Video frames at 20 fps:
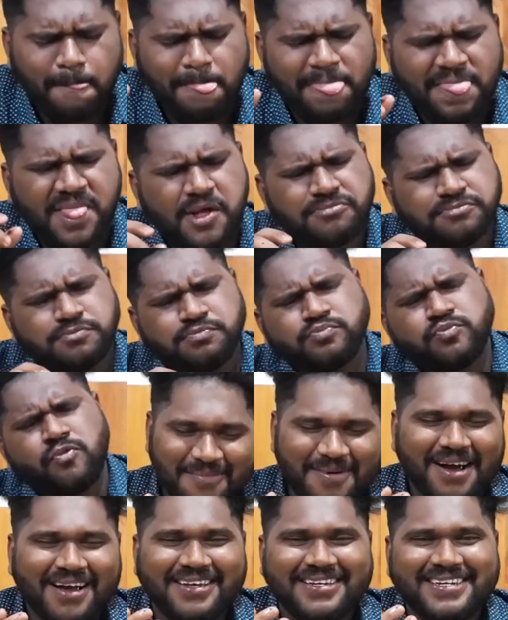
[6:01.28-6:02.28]
ம்
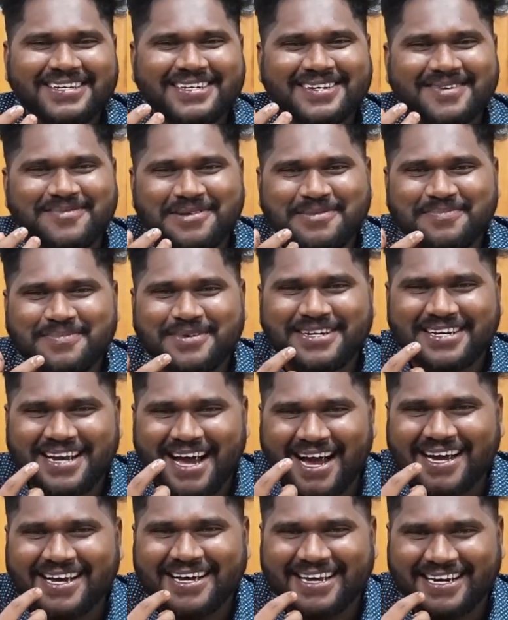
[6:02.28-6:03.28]
இப்போ அதில் இருக்க பெப்பர்
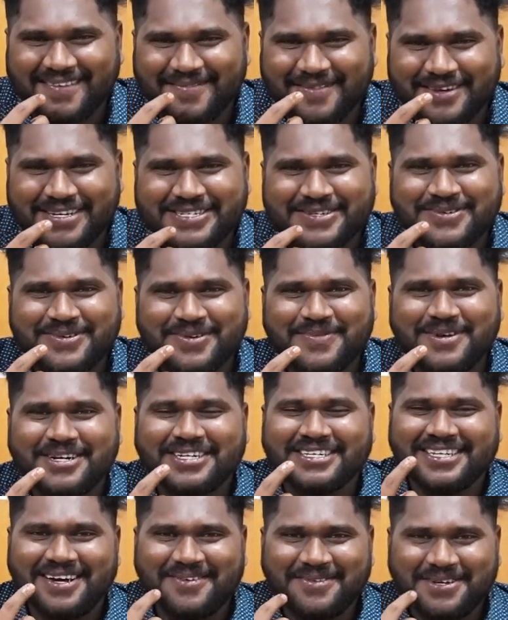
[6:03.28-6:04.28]
நாக்கு என்னை பேசவே விட
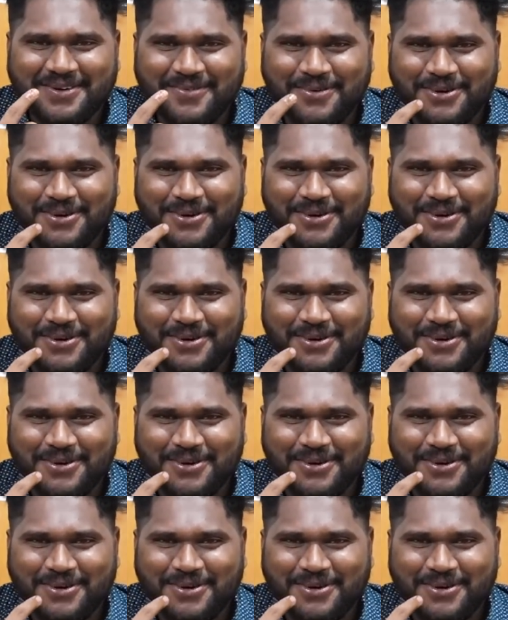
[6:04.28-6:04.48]
மாட்டேங்குது அப்படியே